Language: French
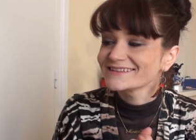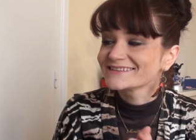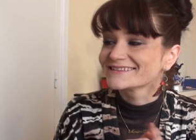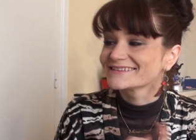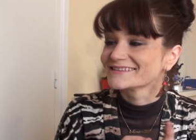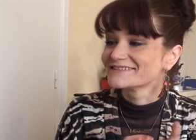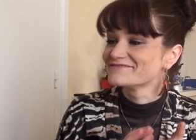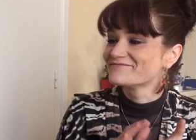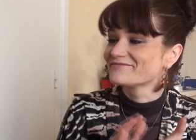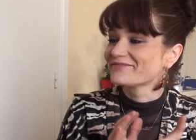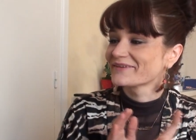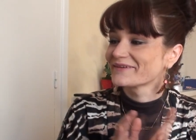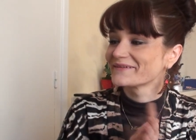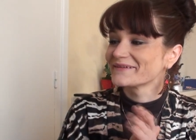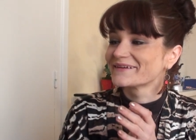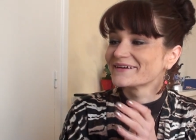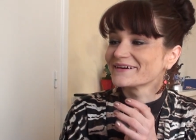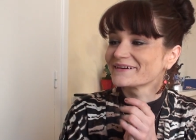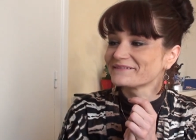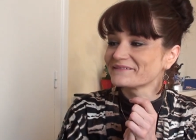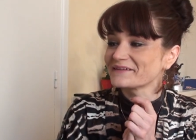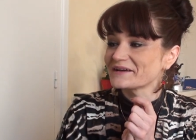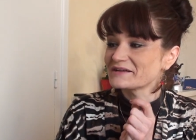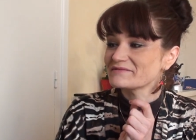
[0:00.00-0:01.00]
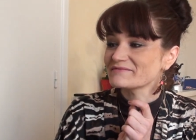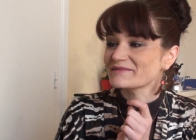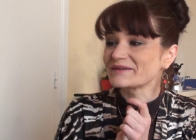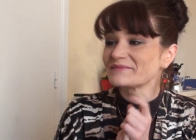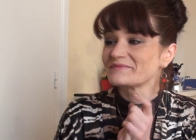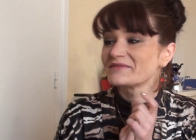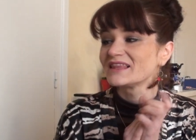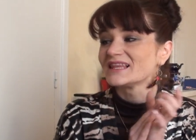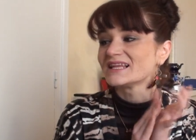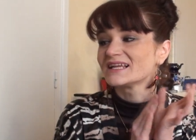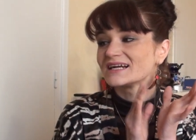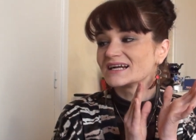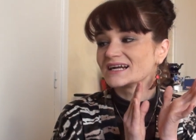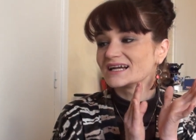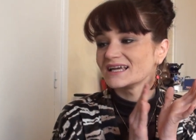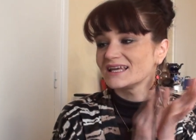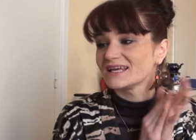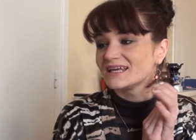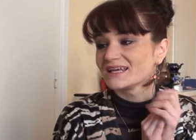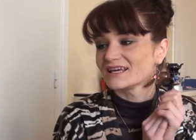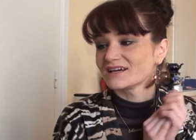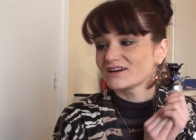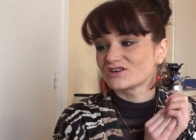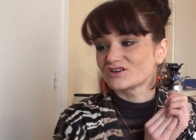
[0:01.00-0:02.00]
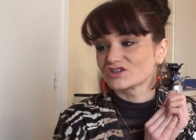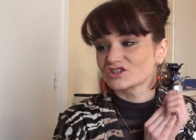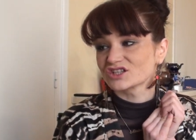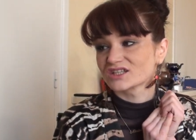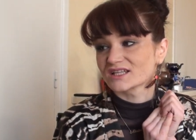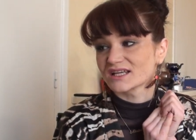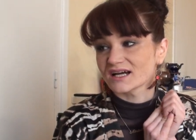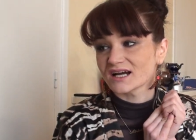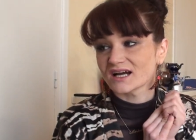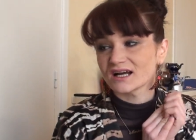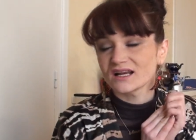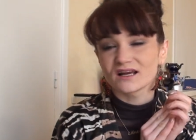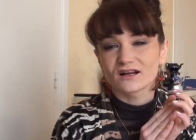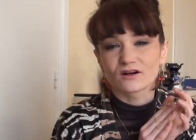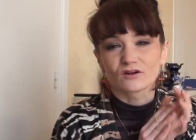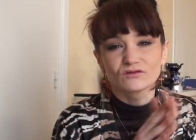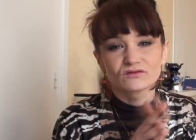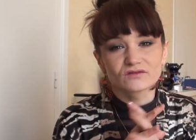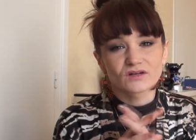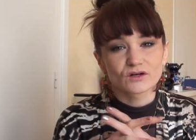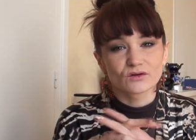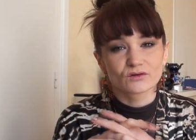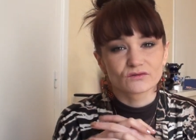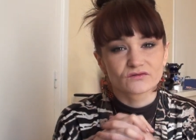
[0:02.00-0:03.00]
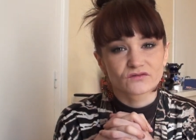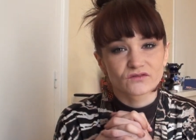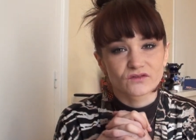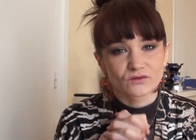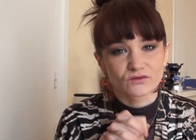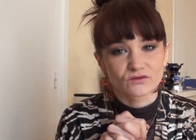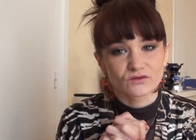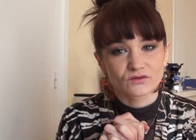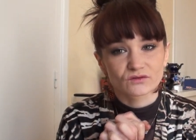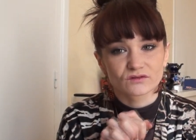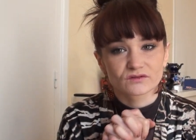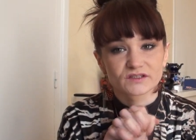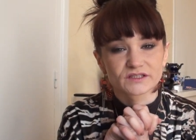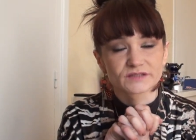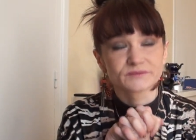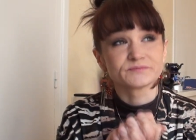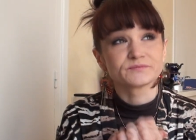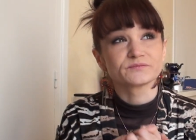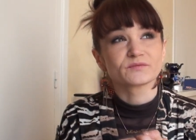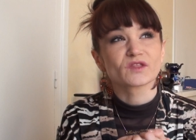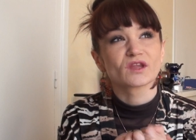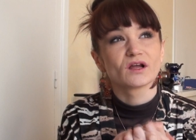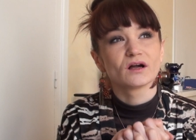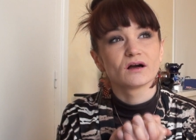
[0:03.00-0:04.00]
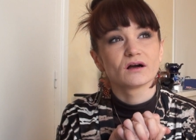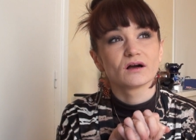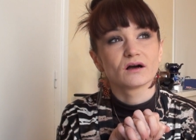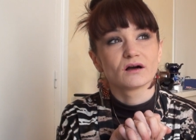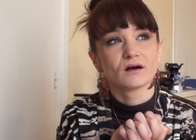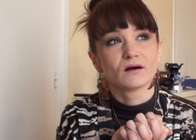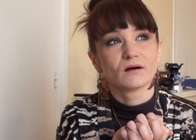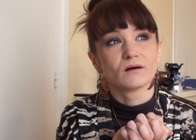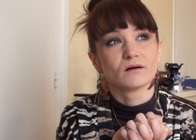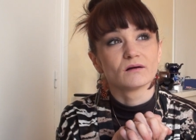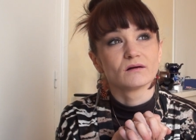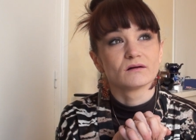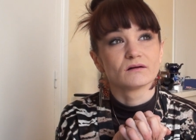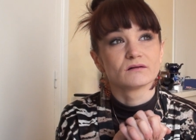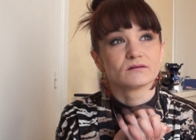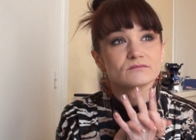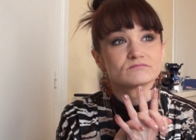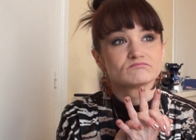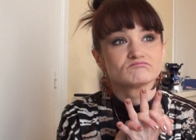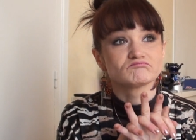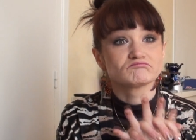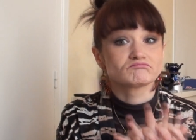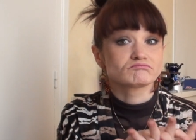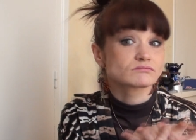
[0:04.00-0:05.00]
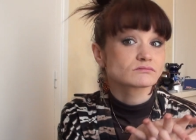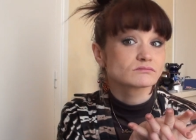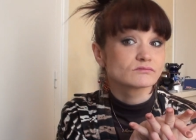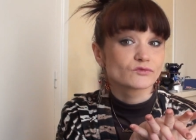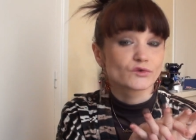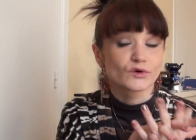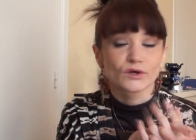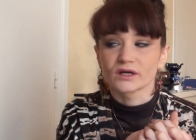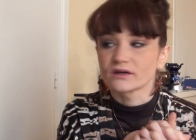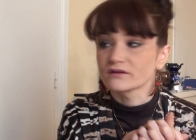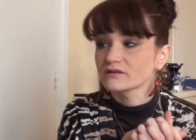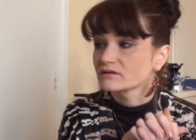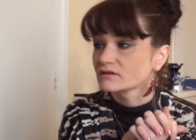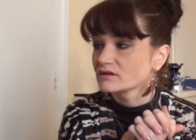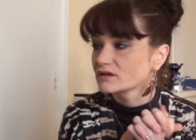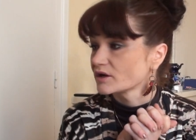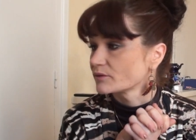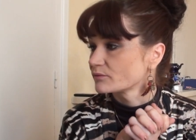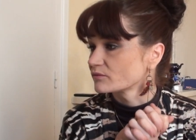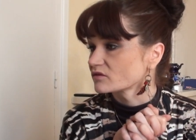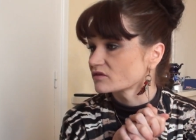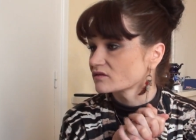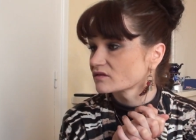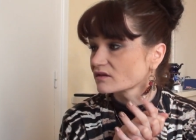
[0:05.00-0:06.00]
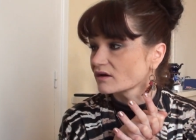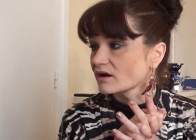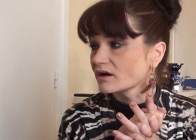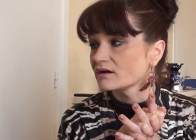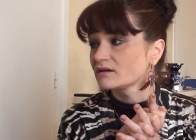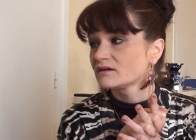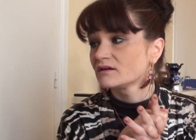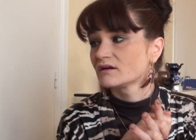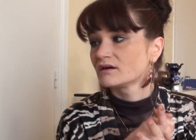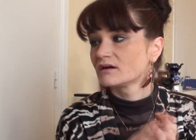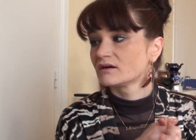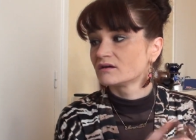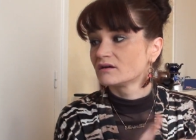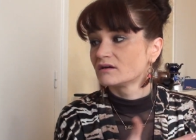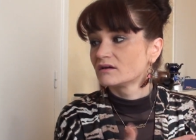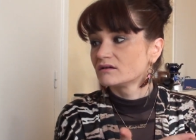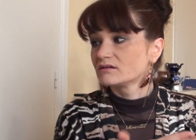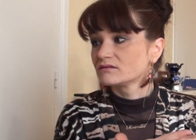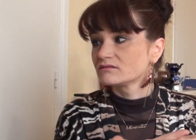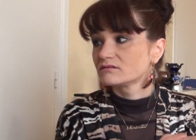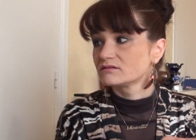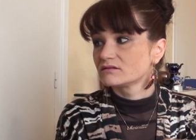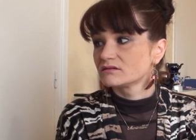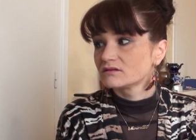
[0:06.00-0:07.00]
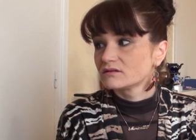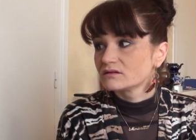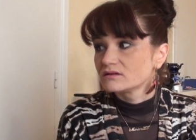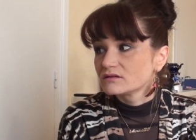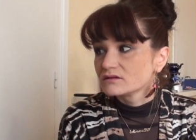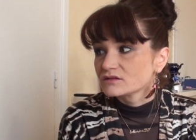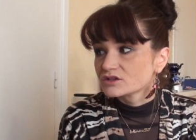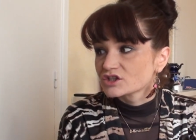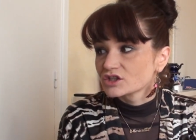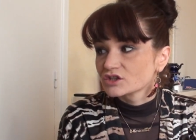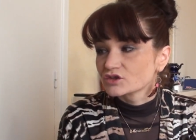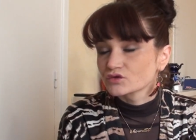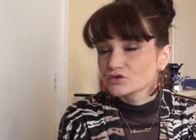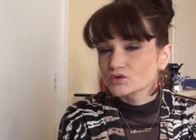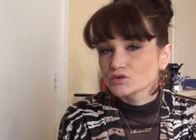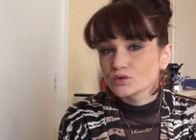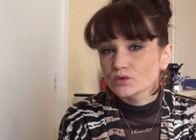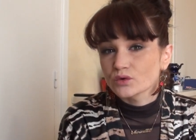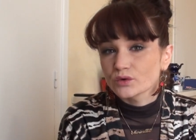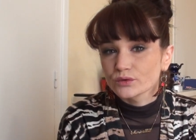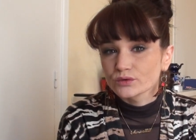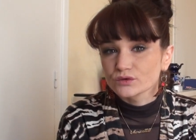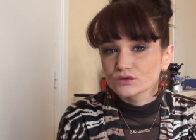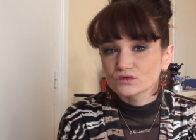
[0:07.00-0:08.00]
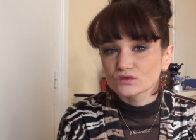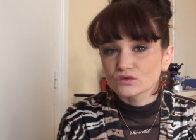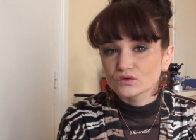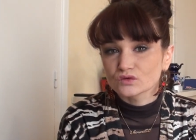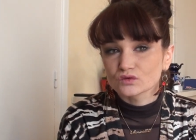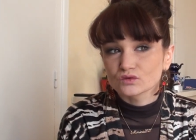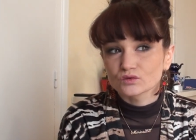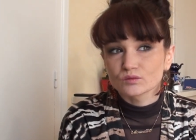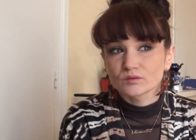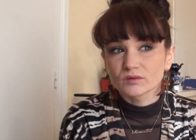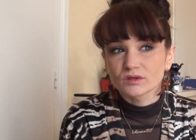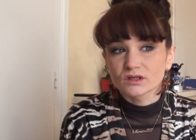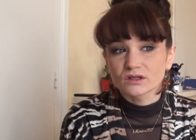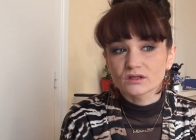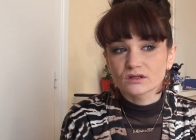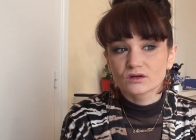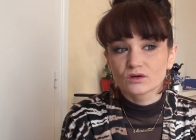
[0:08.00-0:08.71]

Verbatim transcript: c'est bien quand même. Et en général, elle envoie le vendredi. Euh, voilà, c'est comme ça j'ai toujours reçu mes